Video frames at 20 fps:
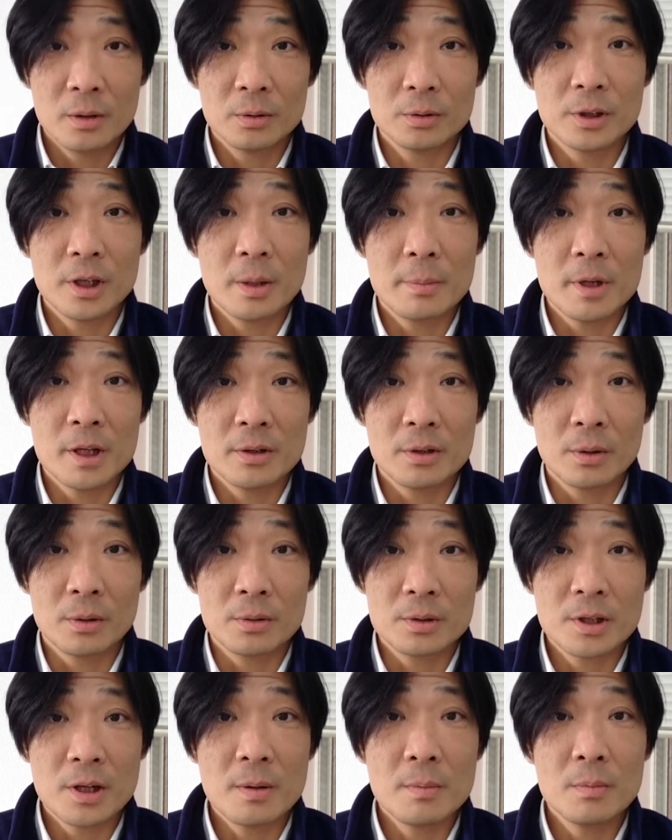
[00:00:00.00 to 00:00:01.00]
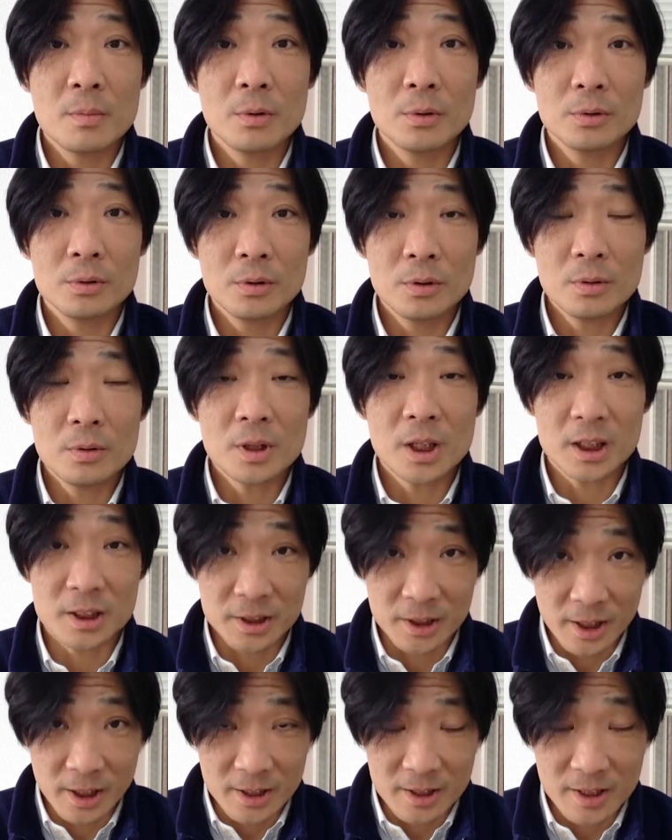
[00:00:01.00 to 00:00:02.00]
オーダーメイド専門の
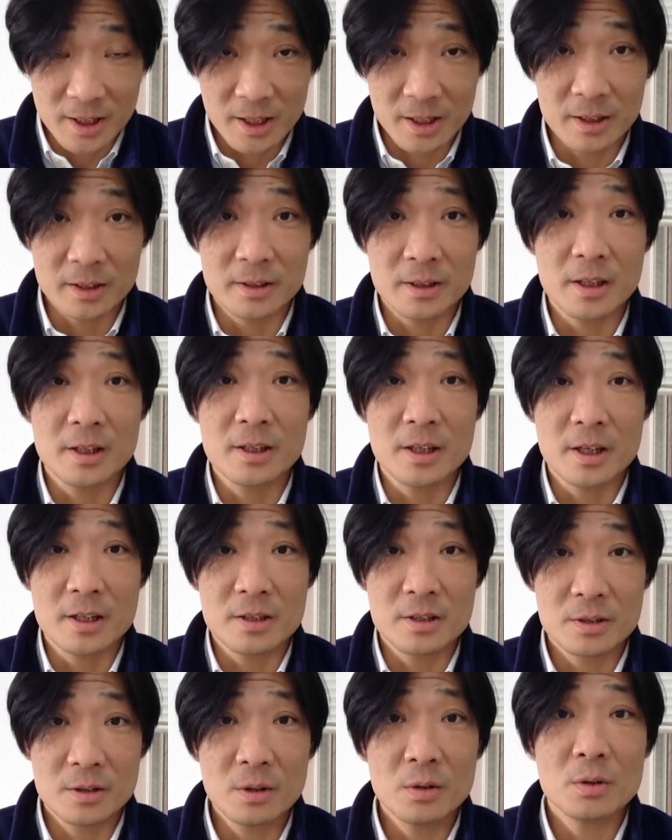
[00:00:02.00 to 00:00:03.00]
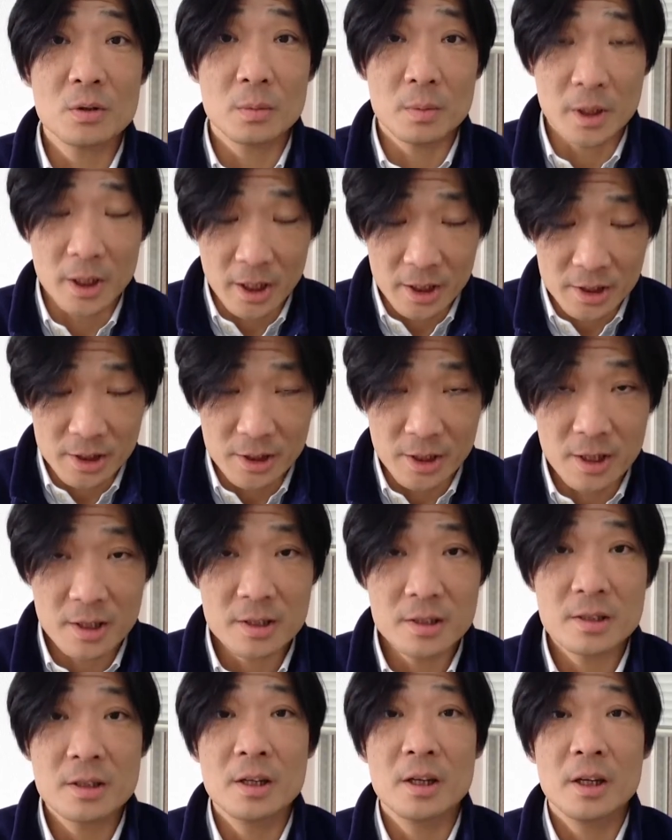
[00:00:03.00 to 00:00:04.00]
桂屋さんレディエンスの小林
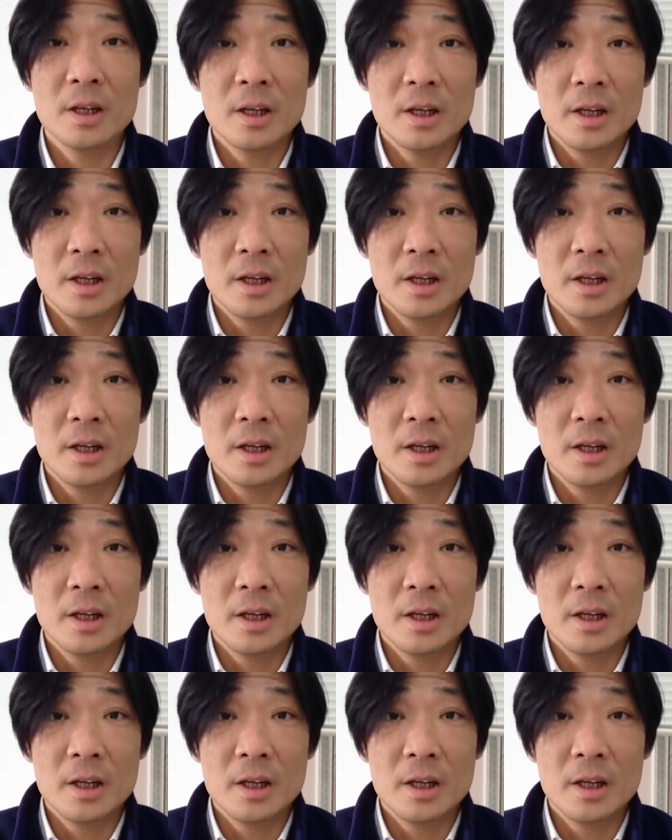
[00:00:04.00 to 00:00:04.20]
です